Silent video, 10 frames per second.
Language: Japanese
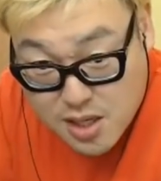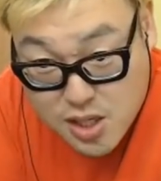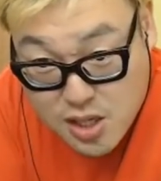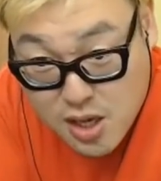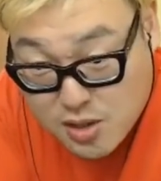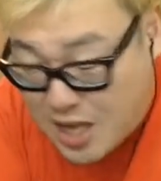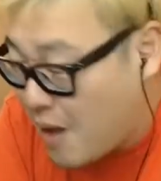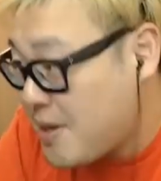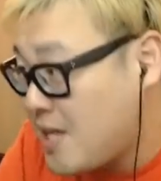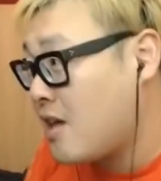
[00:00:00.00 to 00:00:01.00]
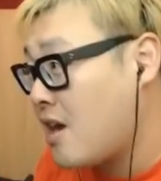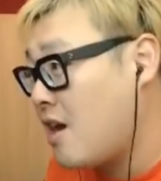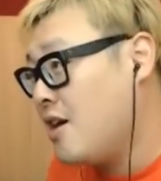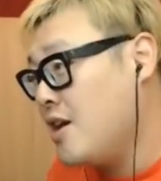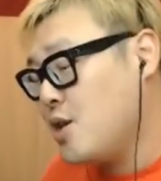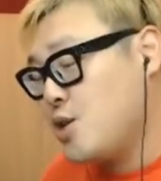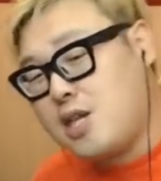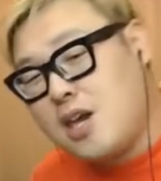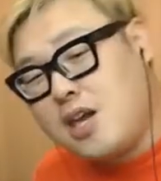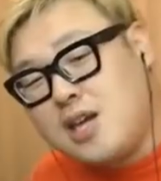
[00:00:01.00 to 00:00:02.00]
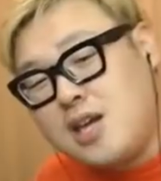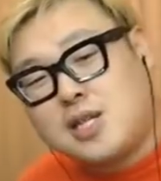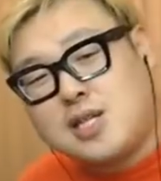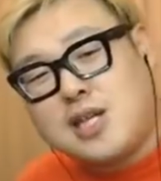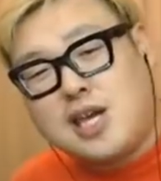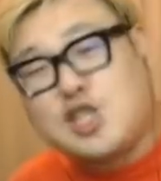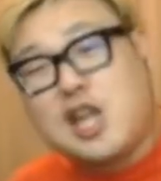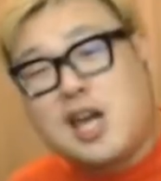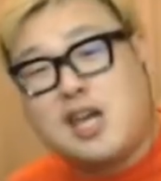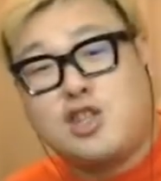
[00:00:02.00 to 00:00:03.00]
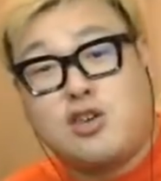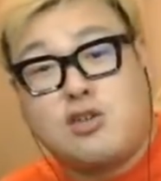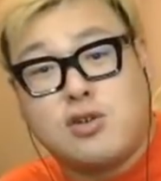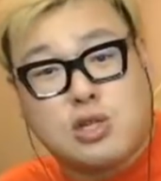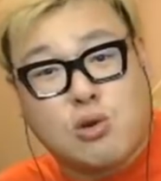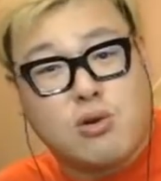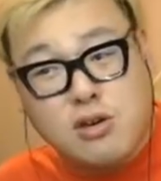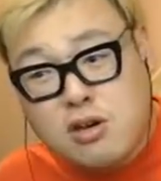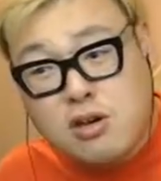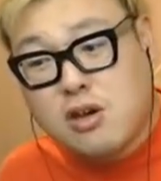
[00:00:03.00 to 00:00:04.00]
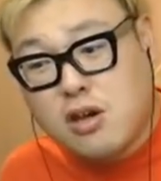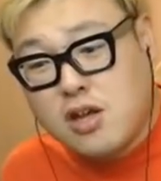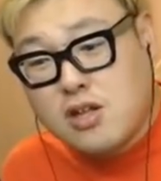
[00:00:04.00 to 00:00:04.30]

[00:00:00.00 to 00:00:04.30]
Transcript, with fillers: 全員じゃないけど、ダメだね全員が全員じゃないっていう、そういう、